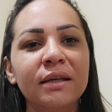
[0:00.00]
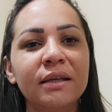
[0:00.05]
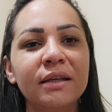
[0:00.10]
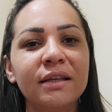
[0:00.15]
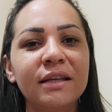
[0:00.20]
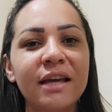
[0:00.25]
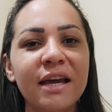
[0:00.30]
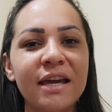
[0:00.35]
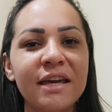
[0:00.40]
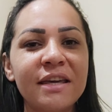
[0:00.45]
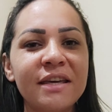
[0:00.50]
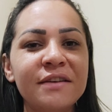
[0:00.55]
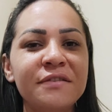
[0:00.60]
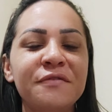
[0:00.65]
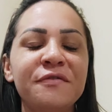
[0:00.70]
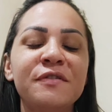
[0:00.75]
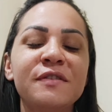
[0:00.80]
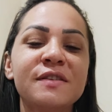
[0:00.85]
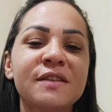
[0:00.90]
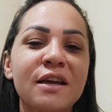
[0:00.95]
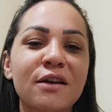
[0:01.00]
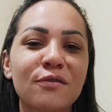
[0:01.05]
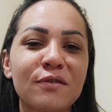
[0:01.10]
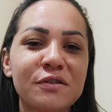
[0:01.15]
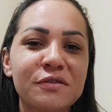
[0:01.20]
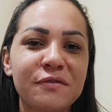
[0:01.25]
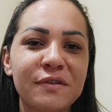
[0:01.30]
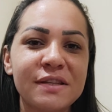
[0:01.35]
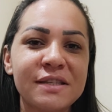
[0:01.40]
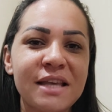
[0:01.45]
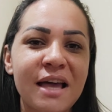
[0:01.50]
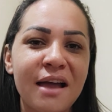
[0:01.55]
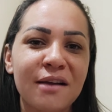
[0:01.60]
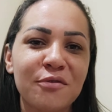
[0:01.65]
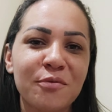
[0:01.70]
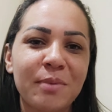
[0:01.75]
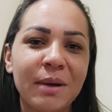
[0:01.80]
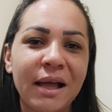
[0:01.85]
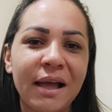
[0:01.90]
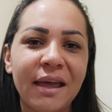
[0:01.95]
E aí fizeram um
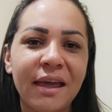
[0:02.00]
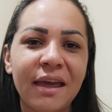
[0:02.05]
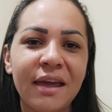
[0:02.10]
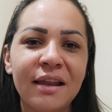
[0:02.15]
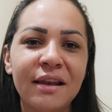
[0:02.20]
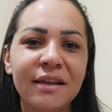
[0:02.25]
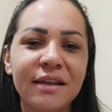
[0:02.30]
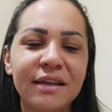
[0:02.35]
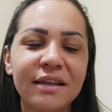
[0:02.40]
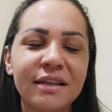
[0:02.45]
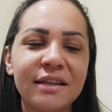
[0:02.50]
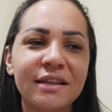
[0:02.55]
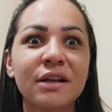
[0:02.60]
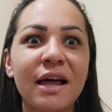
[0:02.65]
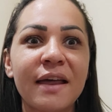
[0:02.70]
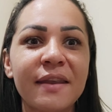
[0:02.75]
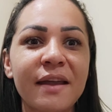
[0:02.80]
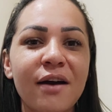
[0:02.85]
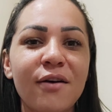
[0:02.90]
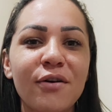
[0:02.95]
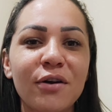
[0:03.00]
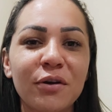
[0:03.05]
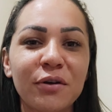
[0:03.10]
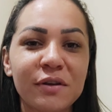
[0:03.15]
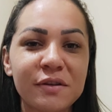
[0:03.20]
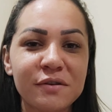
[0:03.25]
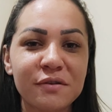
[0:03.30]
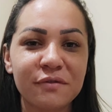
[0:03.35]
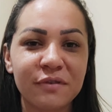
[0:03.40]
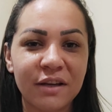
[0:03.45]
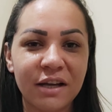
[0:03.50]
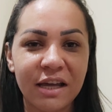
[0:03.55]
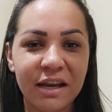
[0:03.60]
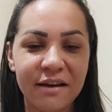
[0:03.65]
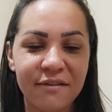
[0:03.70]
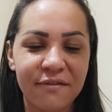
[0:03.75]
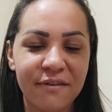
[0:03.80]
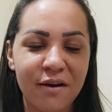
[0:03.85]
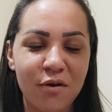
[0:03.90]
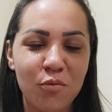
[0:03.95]
aniversário para ele. Lá na hora eu resolvi
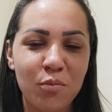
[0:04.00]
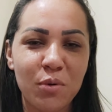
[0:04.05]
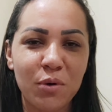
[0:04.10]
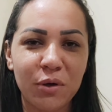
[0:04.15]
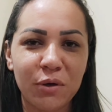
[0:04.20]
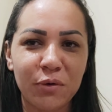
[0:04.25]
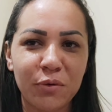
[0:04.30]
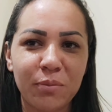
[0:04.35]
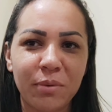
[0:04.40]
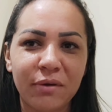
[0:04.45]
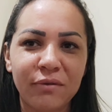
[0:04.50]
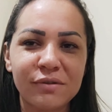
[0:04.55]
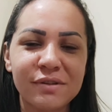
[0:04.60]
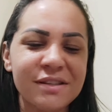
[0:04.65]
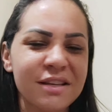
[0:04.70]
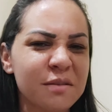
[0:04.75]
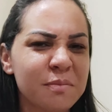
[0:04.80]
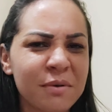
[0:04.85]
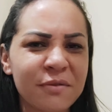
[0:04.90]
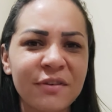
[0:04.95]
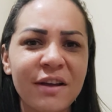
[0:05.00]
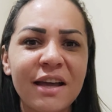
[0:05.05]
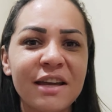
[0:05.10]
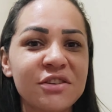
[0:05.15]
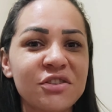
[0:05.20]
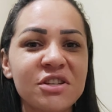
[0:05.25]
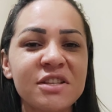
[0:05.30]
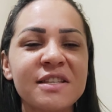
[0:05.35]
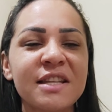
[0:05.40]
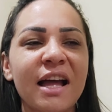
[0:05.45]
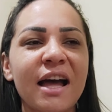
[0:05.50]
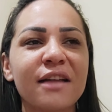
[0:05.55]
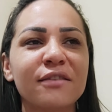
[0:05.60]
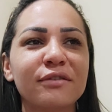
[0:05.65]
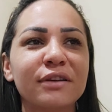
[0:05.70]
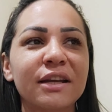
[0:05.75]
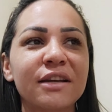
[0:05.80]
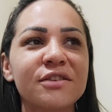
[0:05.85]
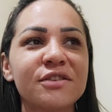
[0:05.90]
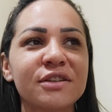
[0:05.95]
gravar um pouquinho para vocês para ficar
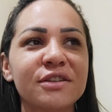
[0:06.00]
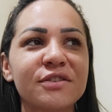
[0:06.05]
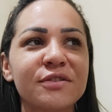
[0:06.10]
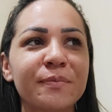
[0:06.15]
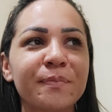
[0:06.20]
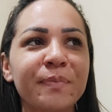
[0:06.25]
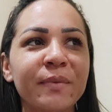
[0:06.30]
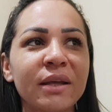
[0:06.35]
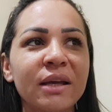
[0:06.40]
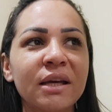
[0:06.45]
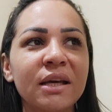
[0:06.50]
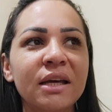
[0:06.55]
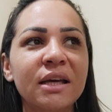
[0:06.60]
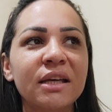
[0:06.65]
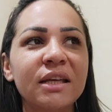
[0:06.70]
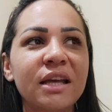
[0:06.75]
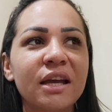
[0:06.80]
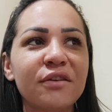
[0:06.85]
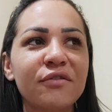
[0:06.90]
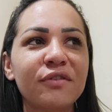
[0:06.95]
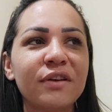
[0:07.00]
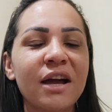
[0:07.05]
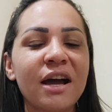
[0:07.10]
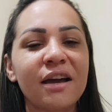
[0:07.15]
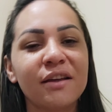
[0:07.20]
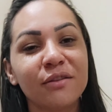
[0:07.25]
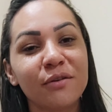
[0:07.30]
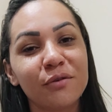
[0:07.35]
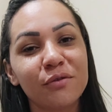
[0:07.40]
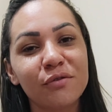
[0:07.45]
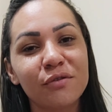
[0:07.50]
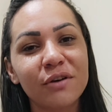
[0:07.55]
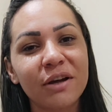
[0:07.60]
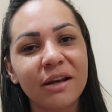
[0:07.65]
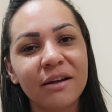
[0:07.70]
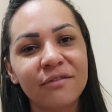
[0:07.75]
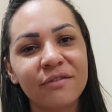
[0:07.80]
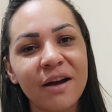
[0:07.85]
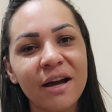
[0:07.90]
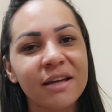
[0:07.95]
registrado, né, gente? E aí eu falei, ah, então eu vou
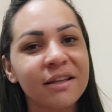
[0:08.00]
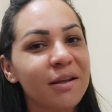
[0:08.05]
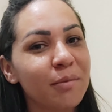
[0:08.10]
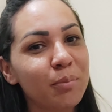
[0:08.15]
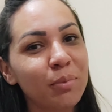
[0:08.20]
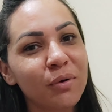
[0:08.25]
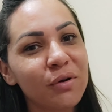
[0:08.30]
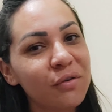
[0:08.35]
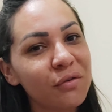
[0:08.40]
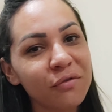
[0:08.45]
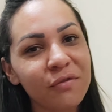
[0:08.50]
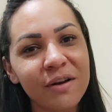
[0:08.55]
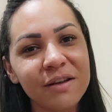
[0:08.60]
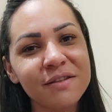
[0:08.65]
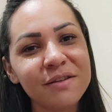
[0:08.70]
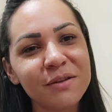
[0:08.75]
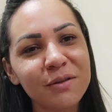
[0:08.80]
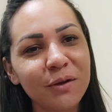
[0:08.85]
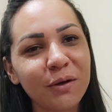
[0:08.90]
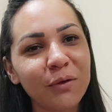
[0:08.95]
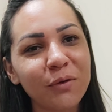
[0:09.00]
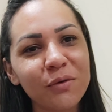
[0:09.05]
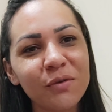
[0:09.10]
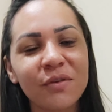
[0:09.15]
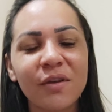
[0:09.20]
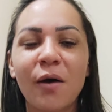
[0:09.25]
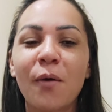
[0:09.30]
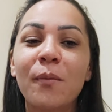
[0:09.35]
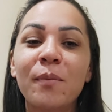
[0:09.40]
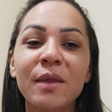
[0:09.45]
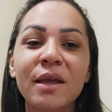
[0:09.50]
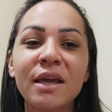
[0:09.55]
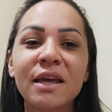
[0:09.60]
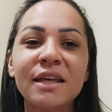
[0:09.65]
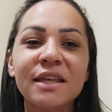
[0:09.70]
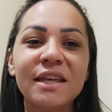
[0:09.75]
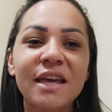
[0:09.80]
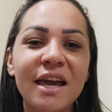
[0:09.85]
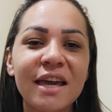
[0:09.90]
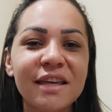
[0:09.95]
gravar e depois eu faço a introdução.
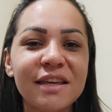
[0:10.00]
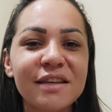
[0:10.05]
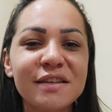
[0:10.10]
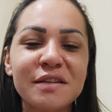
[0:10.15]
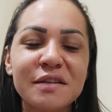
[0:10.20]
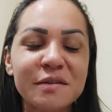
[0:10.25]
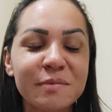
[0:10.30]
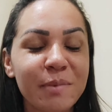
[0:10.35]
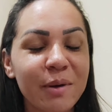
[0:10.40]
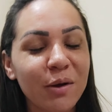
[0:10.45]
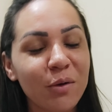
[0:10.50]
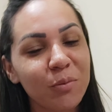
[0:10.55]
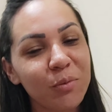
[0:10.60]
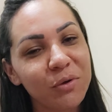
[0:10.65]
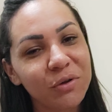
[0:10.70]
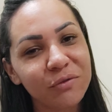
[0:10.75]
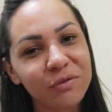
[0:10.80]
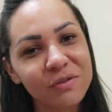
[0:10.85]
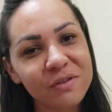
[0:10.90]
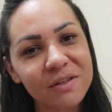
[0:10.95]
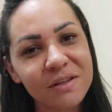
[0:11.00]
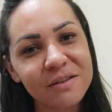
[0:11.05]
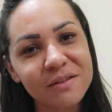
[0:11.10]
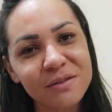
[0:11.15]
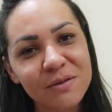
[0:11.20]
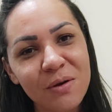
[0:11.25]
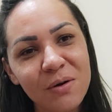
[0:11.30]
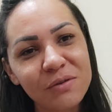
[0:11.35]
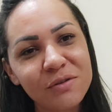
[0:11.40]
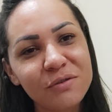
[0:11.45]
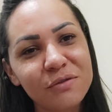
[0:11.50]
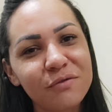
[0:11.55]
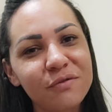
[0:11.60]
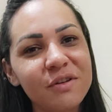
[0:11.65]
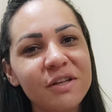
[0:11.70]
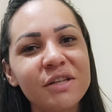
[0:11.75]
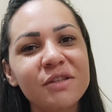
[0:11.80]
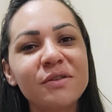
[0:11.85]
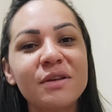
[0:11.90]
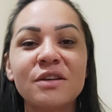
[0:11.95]
E é isso, espero muito que vocês gostem do
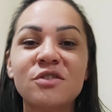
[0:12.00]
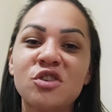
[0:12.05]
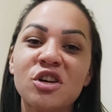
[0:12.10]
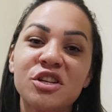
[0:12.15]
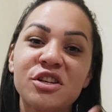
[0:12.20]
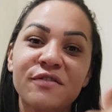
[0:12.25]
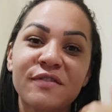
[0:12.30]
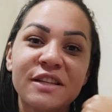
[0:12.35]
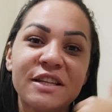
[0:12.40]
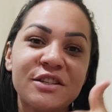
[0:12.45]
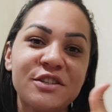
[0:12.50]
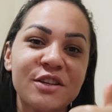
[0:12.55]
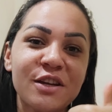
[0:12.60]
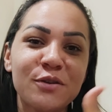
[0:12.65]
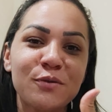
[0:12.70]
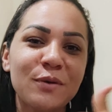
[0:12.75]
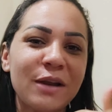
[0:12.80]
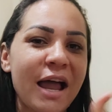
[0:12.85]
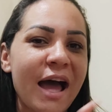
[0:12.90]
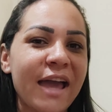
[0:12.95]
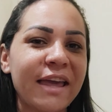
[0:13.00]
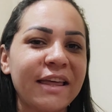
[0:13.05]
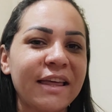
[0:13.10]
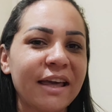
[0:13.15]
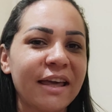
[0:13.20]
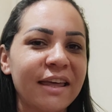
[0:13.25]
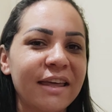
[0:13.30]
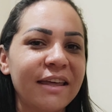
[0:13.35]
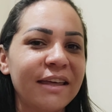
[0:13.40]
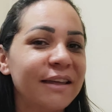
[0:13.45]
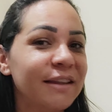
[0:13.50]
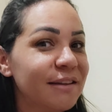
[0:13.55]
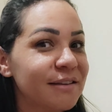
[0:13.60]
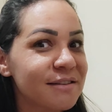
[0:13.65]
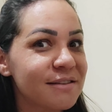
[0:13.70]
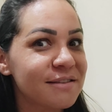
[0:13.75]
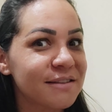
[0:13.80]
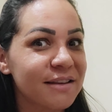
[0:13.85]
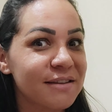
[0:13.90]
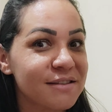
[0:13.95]
vídeo. já já vai deixando o like aí, não
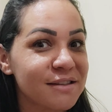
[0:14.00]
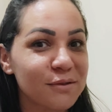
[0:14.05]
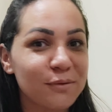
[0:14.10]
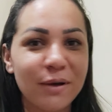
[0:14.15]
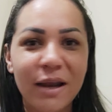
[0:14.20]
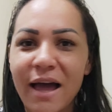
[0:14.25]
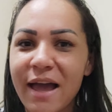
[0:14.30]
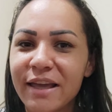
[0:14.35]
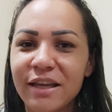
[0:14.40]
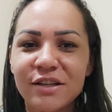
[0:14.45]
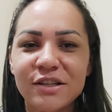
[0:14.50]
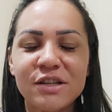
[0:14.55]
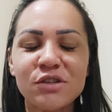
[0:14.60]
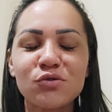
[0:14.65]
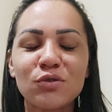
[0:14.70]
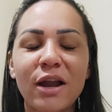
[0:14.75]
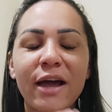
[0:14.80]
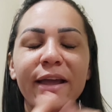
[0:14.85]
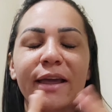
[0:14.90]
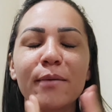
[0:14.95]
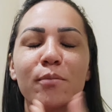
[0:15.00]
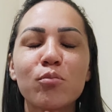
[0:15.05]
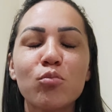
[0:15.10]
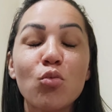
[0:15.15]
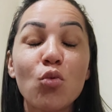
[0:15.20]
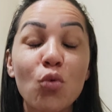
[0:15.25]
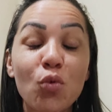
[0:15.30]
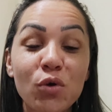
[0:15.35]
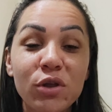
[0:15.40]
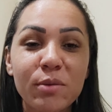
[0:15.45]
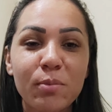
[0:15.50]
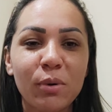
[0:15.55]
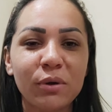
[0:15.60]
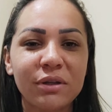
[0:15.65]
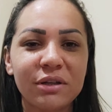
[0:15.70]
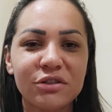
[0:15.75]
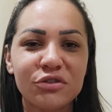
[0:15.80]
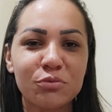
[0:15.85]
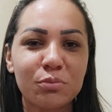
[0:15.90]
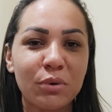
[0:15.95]
se esqueça do like, gente. O like é muito
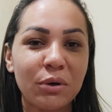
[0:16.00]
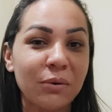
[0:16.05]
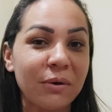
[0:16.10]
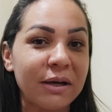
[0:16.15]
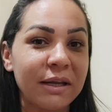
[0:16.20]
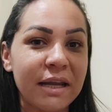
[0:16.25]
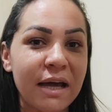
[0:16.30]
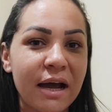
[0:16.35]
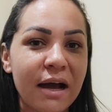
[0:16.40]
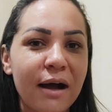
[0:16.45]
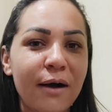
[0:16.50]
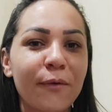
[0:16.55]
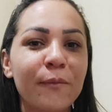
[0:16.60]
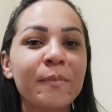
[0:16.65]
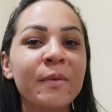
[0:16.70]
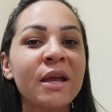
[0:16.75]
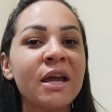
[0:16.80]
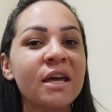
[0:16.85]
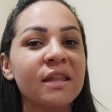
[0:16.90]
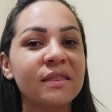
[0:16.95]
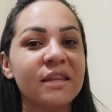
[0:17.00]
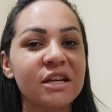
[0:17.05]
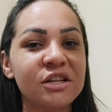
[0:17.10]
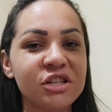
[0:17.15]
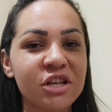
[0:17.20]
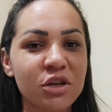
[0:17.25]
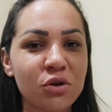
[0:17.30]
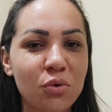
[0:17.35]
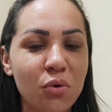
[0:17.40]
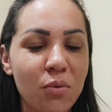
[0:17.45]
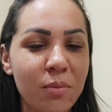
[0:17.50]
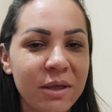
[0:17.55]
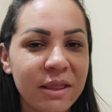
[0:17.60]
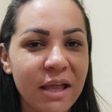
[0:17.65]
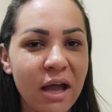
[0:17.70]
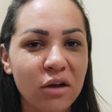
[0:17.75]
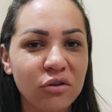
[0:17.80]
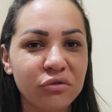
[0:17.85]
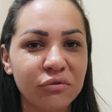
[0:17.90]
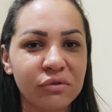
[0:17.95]
importante para o canal. Deixa aí o
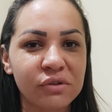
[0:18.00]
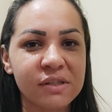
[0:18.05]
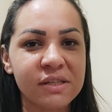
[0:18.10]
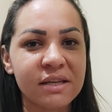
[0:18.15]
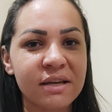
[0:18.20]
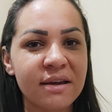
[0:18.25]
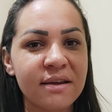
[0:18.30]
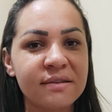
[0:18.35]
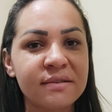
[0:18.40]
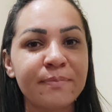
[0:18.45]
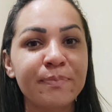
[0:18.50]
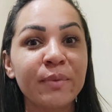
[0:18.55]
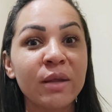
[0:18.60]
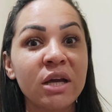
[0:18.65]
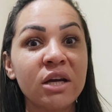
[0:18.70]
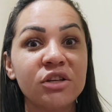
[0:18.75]
comentário de vocês.